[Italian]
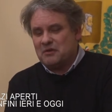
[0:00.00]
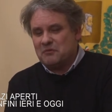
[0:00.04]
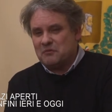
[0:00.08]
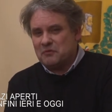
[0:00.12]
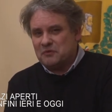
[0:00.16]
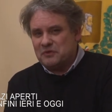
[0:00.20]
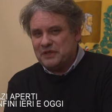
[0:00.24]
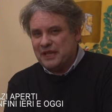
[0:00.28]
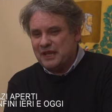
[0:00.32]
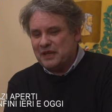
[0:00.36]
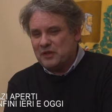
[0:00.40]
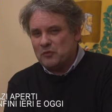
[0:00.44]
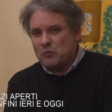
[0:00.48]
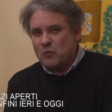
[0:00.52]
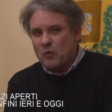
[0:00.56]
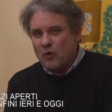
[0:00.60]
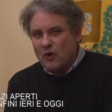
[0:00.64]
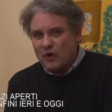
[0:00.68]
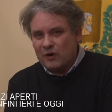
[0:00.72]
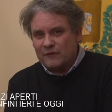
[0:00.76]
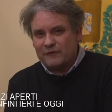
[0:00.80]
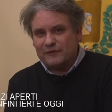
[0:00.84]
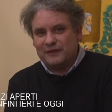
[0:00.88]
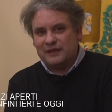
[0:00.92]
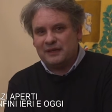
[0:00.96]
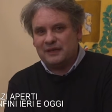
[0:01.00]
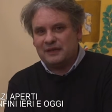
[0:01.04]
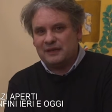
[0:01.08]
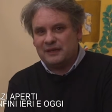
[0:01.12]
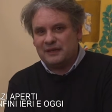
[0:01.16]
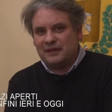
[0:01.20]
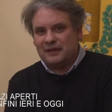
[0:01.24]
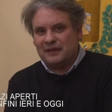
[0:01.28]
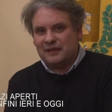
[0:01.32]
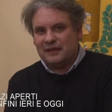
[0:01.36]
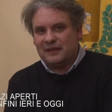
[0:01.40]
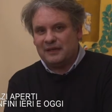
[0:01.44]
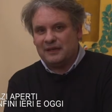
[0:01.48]
dei nuovi
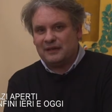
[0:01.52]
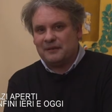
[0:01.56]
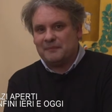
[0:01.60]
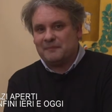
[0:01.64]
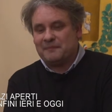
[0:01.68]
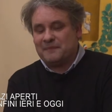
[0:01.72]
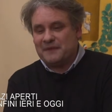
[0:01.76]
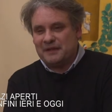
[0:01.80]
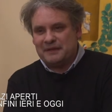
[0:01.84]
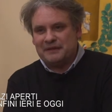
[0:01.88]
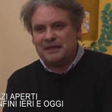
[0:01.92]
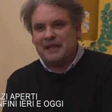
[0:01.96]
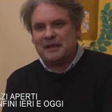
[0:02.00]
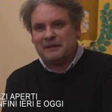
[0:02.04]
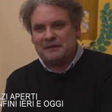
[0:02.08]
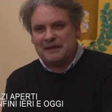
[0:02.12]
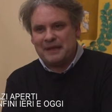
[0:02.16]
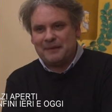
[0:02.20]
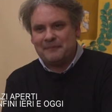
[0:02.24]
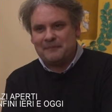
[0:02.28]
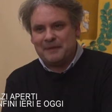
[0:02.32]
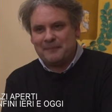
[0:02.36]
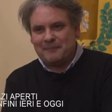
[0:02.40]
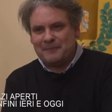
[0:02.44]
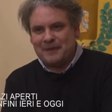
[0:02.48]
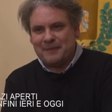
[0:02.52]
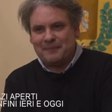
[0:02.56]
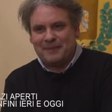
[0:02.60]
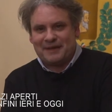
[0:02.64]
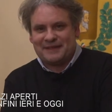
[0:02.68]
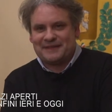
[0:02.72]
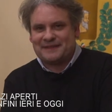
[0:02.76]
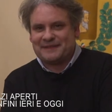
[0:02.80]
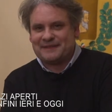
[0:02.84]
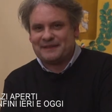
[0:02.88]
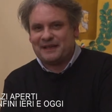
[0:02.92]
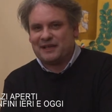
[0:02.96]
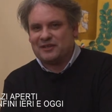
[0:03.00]
eh, dei, dei, dei, dei
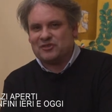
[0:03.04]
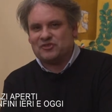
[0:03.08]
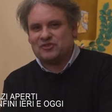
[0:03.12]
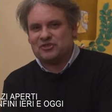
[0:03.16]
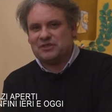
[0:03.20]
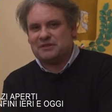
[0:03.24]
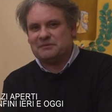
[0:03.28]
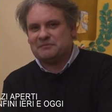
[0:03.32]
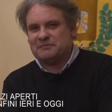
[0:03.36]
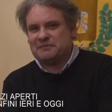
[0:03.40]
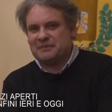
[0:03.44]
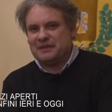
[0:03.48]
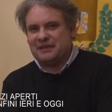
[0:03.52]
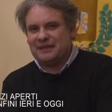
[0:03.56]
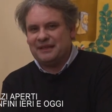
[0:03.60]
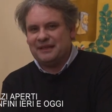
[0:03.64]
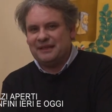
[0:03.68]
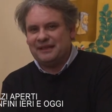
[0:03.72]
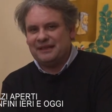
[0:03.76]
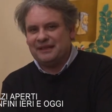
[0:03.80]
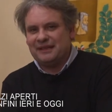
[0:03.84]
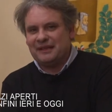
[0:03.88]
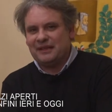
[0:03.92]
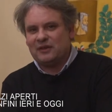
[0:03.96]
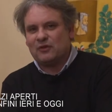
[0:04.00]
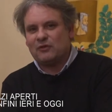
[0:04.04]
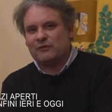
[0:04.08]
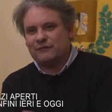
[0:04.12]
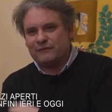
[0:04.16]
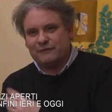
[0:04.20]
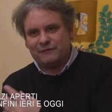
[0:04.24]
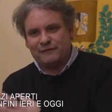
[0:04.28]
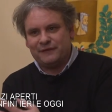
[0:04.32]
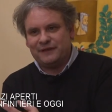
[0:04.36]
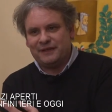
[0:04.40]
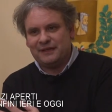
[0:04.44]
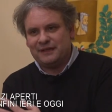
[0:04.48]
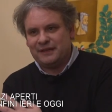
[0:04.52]
passaggi. Il
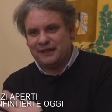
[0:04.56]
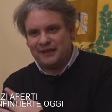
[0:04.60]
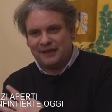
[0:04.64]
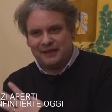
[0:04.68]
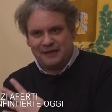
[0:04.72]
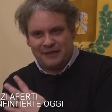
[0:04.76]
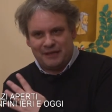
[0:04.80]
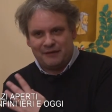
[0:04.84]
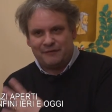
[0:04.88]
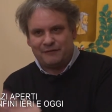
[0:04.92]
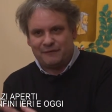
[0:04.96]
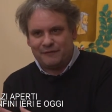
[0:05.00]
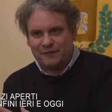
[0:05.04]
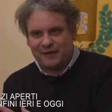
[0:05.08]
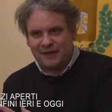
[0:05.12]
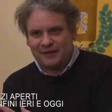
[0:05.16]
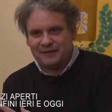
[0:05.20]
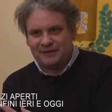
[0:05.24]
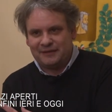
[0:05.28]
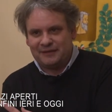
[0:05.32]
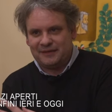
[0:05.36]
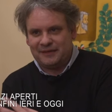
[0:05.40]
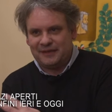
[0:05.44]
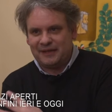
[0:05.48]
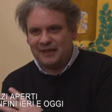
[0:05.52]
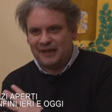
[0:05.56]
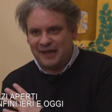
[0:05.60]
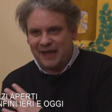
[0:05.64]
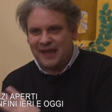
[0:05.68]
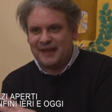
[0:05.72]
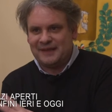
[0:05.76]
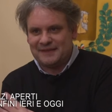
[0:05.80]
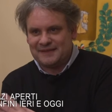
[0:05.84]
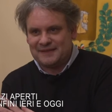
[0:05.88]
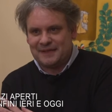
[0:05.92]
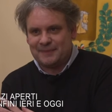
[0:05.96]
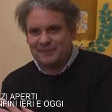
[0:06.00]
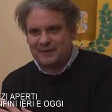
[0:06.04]
confine in effetti è
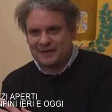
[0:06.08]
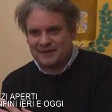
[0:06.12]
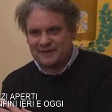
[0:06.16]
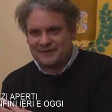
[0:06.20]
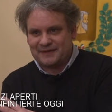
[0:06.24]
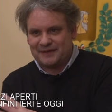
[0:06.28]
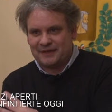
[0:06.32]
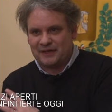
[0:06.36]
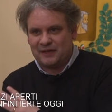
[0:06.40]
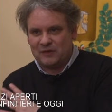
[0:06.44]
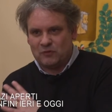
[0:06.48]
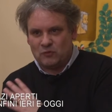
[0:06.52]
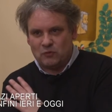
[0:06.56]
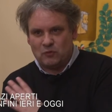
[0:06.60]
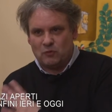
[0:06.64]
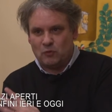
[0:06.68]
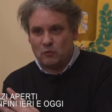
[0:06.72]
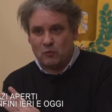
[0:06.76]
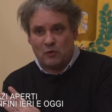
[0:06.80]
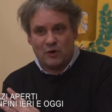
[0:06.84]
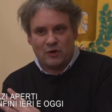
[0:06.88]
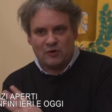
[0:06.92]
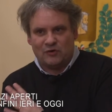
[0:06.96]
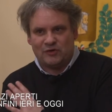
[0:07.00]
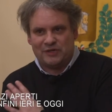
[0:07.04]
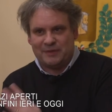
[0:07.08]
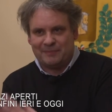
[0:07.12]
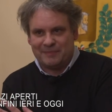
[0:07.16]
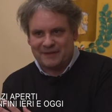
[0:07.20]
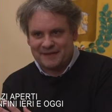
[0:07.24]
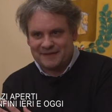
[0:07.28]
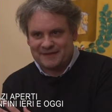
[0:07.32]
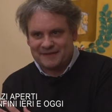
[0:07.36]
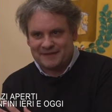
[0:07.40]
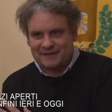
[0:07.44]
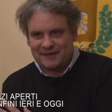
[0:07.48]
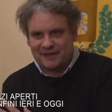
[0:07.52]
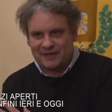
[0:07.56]
in sé per sé un luogo di
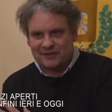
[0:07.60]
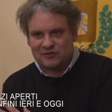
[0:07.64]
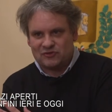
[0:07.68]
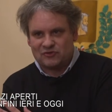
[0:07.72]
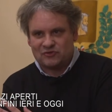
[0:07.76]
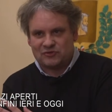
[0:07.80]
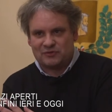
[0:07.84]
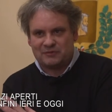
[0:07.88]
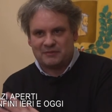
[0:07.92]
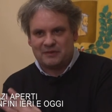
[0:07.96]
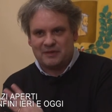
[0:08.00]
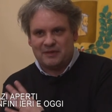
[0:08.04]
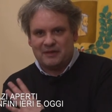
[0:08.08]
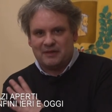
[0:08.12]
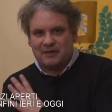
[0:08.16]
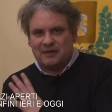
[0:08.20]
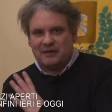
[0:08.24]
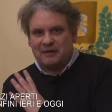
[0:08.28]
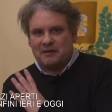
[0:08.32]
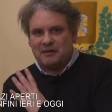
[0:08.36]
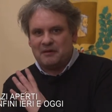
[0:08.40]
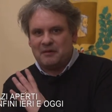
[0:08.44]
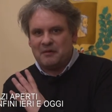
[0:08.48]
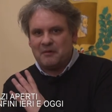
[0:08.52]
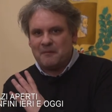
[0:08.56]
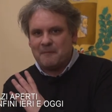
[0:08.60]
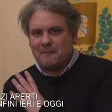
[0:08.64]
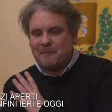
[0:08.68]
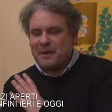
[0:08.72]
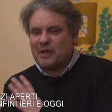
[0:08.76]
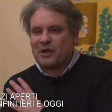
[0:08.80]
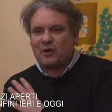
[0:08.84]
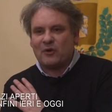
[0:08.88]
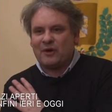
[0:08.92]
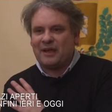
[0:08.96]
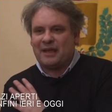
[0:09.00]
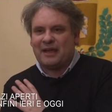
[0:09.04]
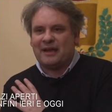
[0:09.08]
passaggio
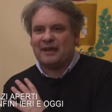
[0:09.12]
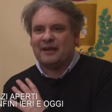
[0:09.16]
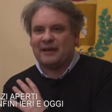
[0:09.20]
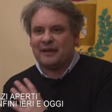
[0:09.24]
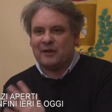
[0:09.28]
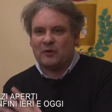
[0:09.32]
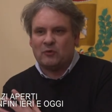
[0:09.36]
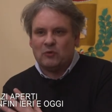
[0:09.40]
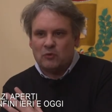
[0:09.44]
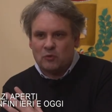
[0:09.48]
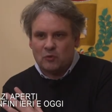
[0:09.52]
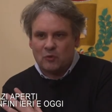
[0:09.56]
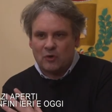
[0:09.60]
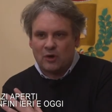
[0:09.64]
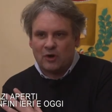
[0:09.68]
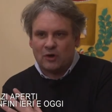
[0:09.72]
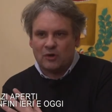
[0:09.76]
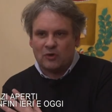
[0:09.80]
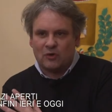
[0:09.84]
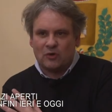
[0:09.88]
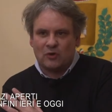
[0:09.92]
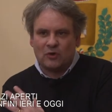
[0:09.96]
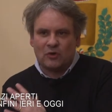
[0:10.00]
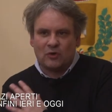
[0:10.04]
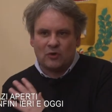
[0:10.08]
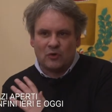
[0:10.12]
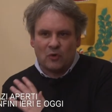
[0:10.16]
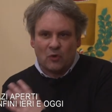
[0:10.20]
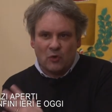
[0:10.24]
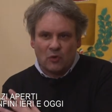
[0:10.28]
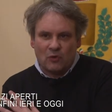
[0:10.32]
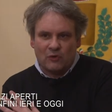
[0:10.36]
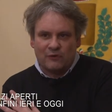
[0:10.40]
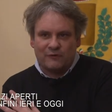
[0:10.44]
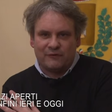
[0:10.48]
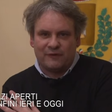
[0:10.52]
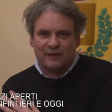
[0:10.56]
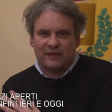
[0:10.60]
però è anche un luogo
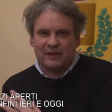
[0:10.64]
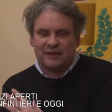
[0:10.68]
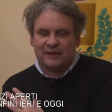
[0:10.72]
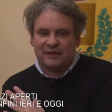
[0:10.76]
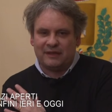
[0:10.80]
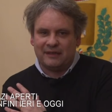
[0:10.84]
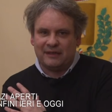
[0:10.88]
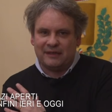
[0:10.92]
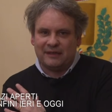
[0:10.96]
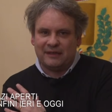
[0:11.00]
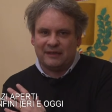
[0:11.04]
dove